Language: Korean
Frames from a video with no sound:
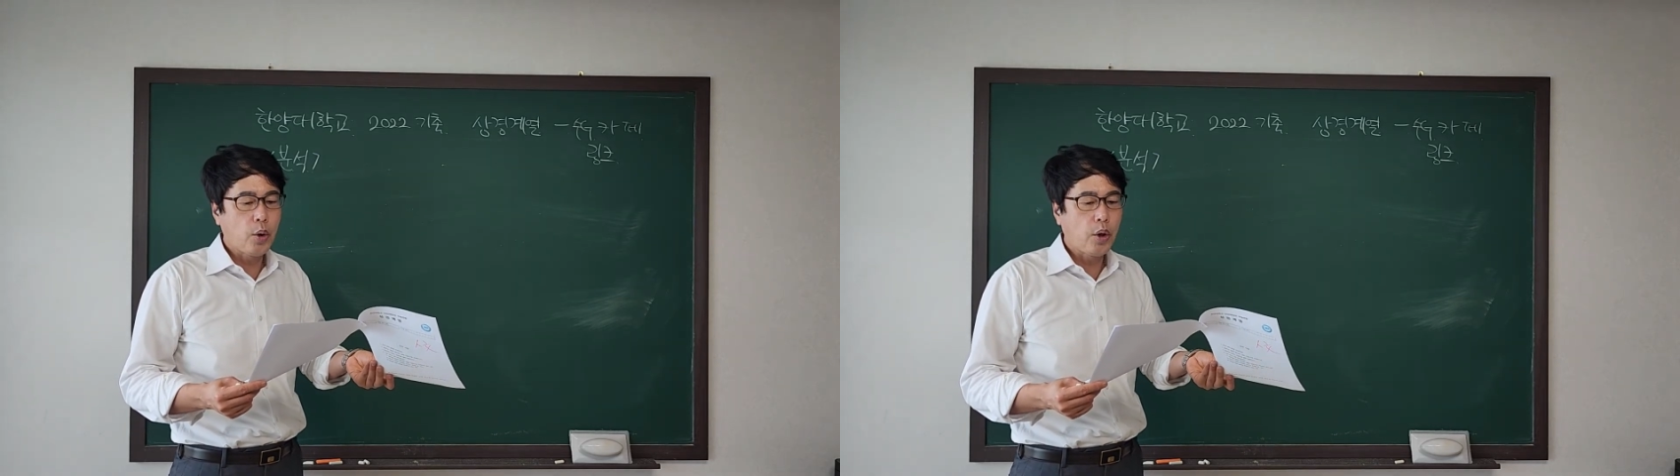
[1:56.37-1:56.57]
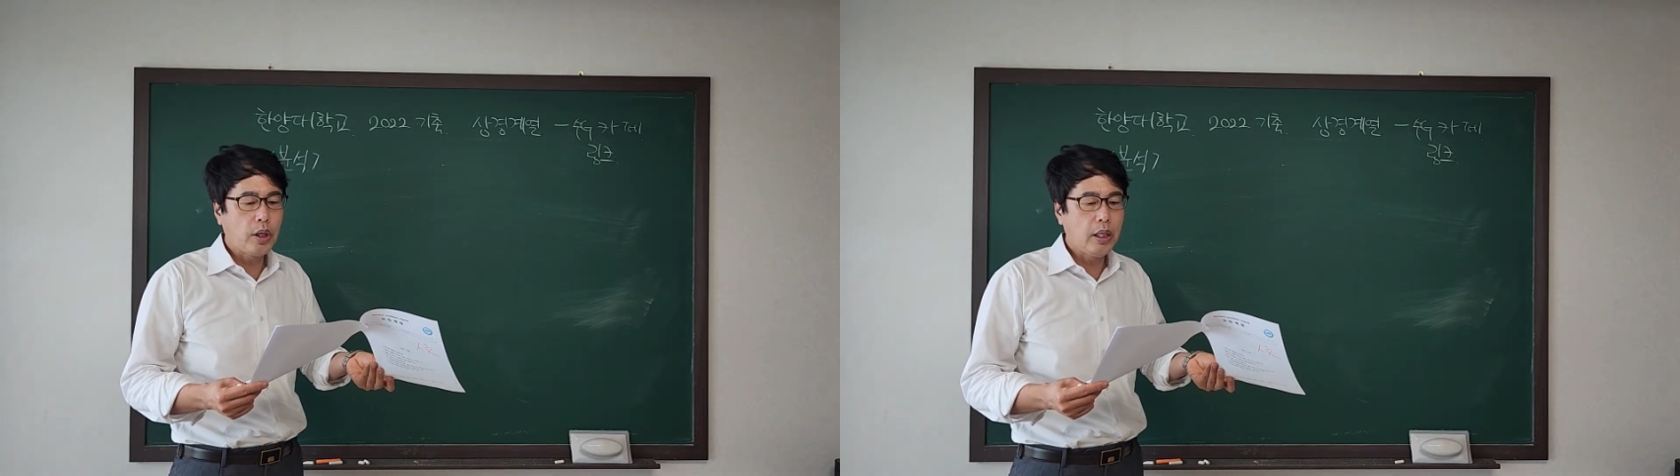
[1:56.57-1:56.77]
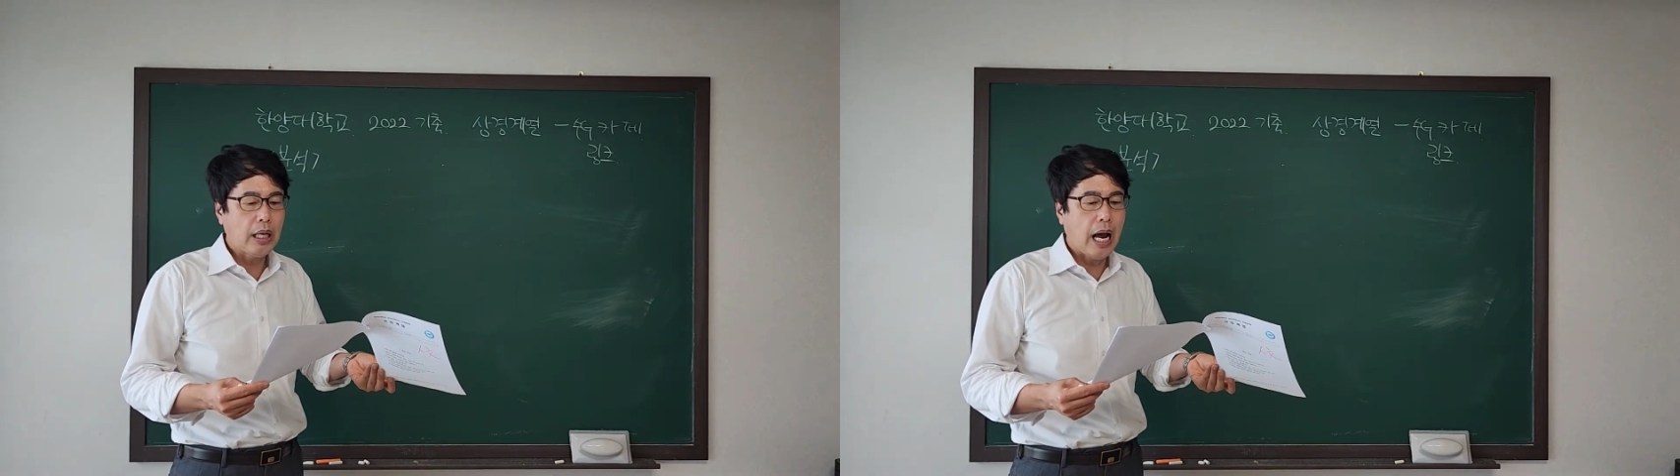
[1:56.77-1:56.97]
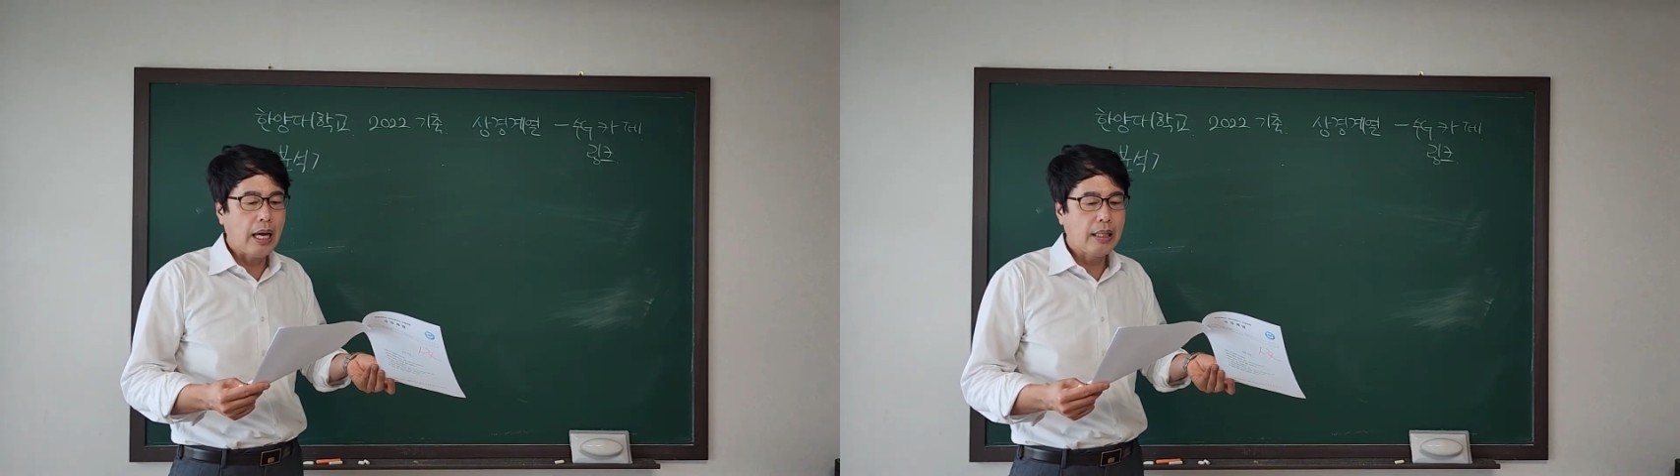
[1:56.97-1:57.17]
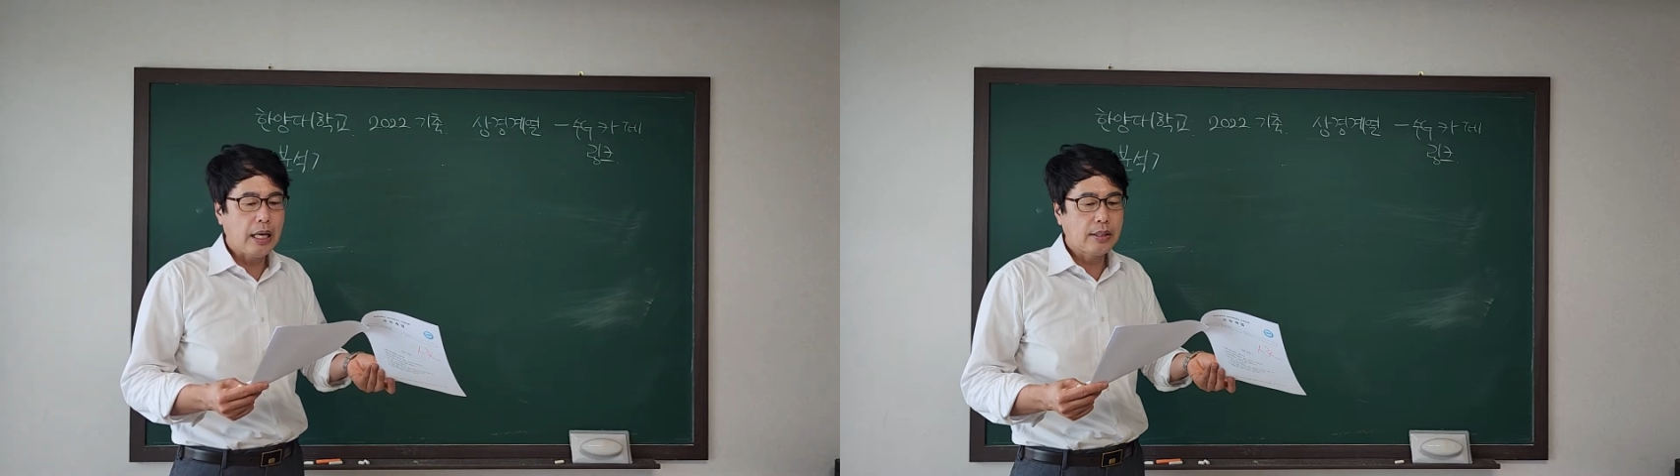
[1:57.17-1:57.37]
요인을
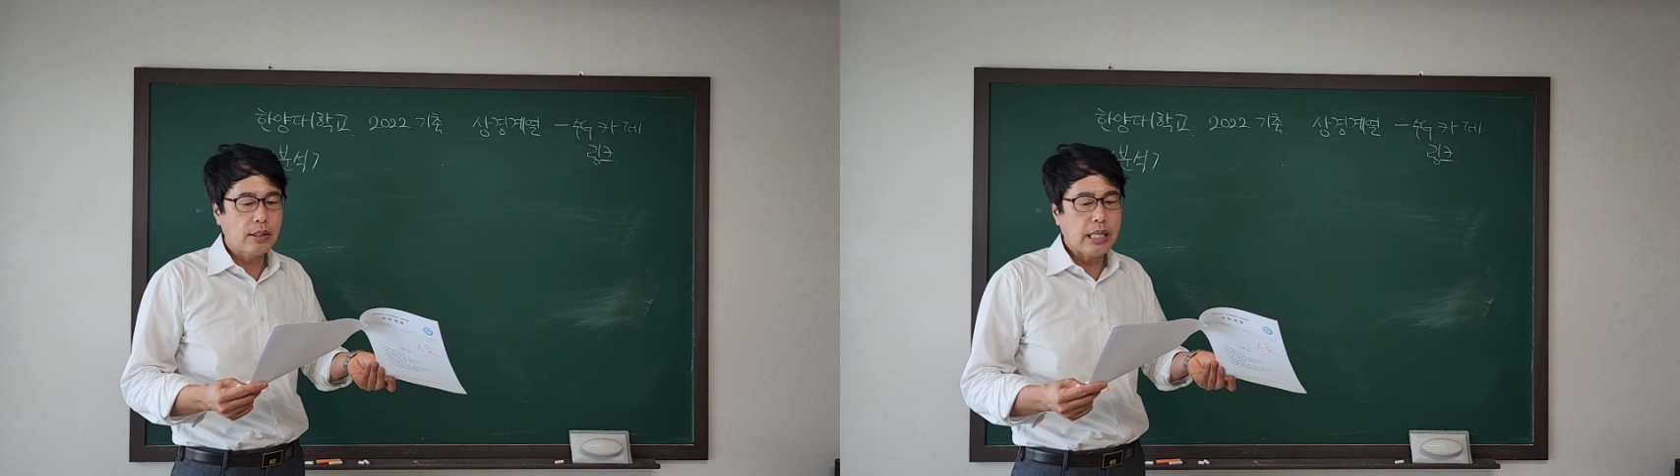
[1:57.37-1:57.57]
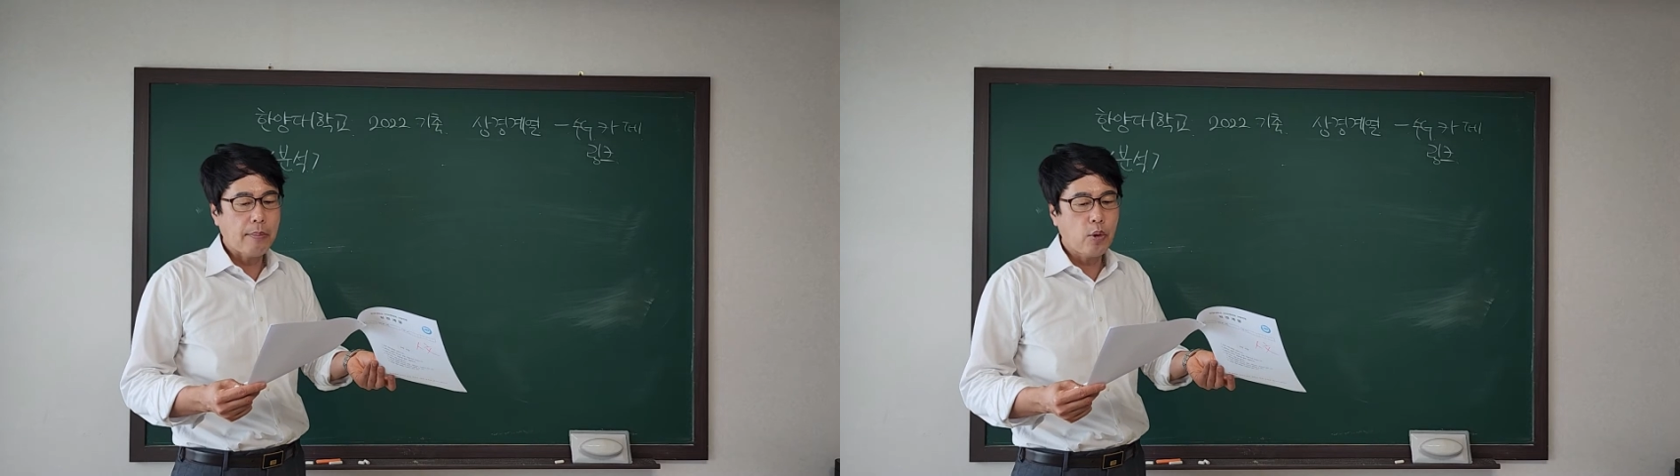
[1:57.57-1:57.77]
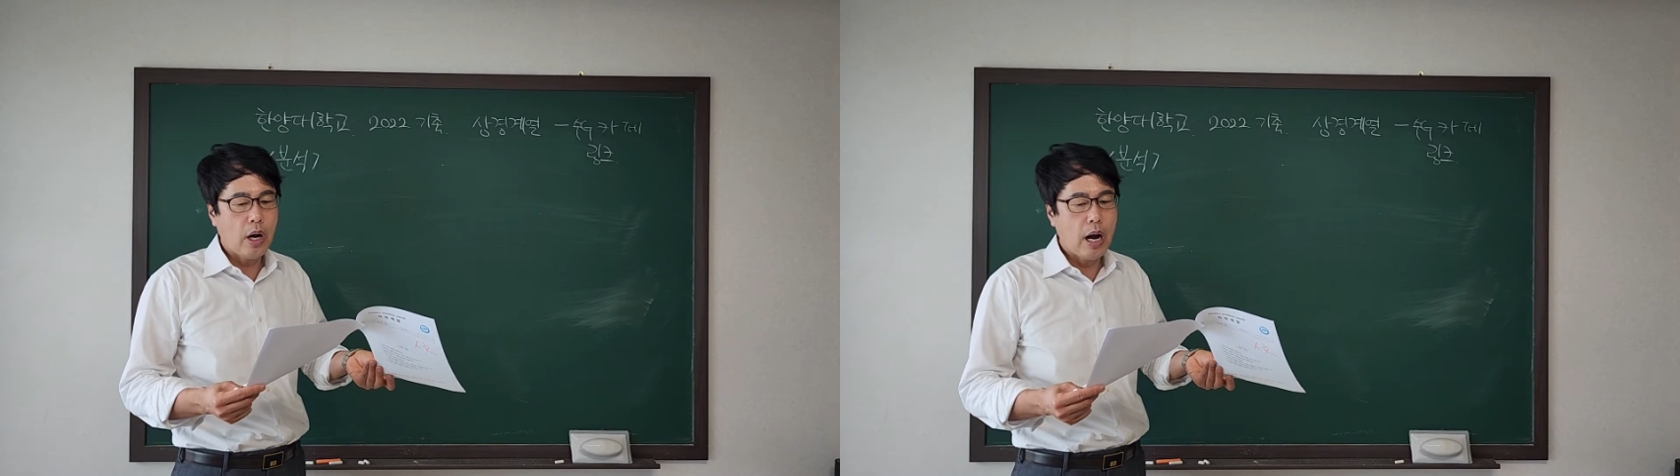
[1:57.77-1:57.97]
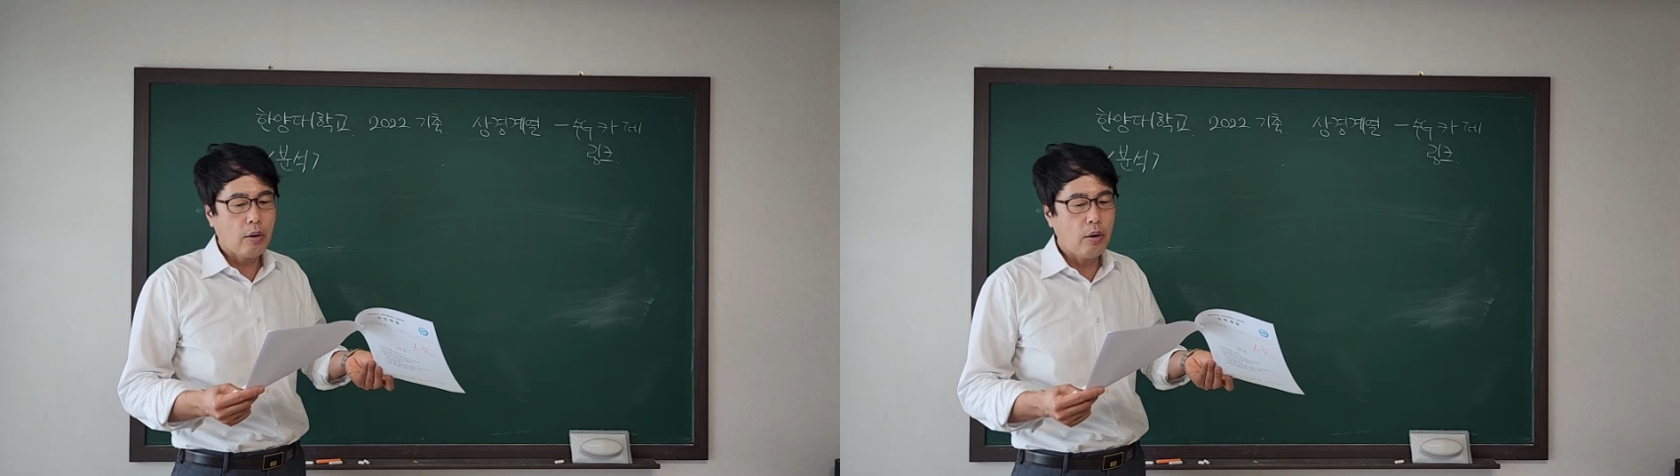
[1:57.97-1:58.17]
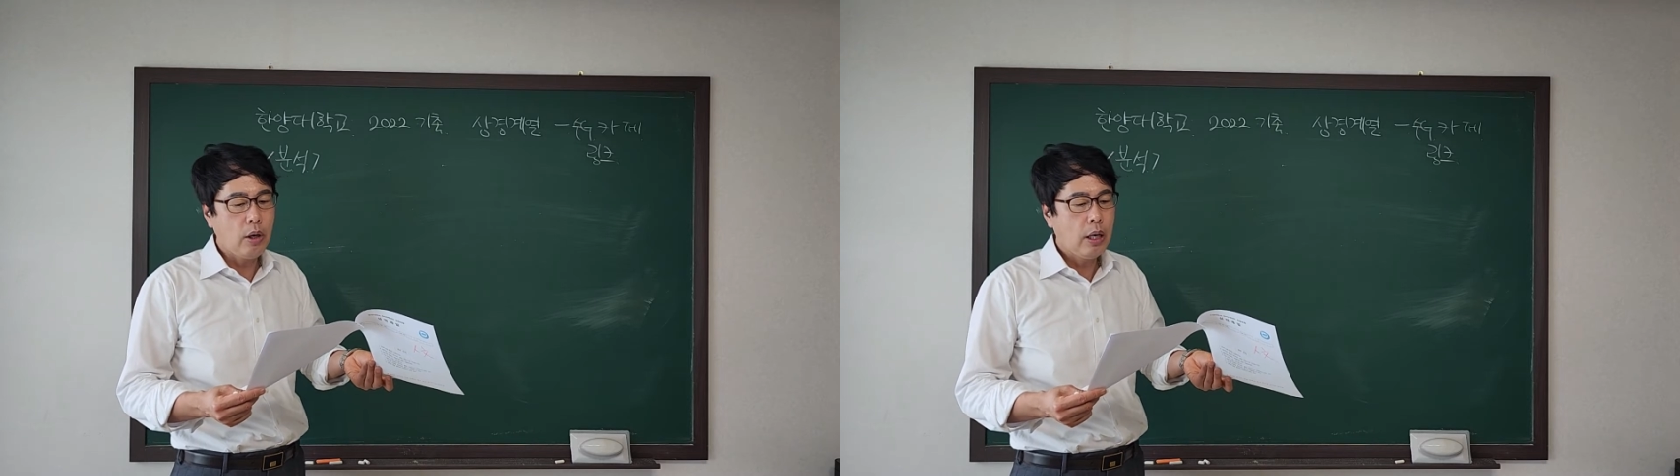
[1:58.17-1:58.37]
나에 대해서
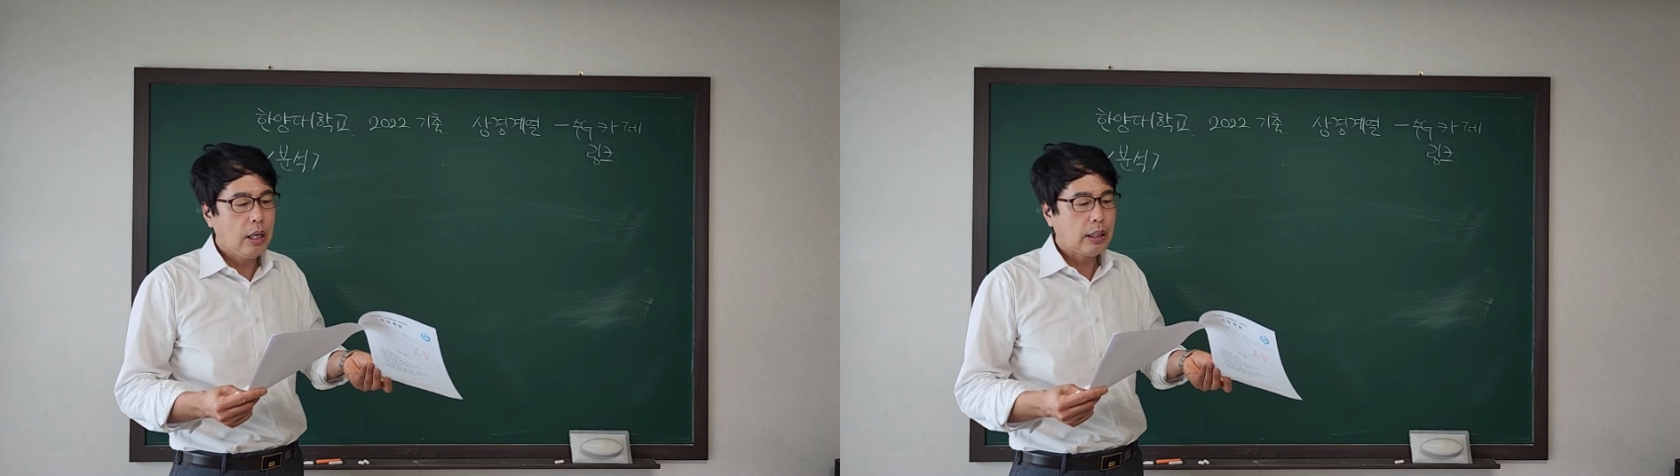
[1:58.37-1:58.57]
참고하고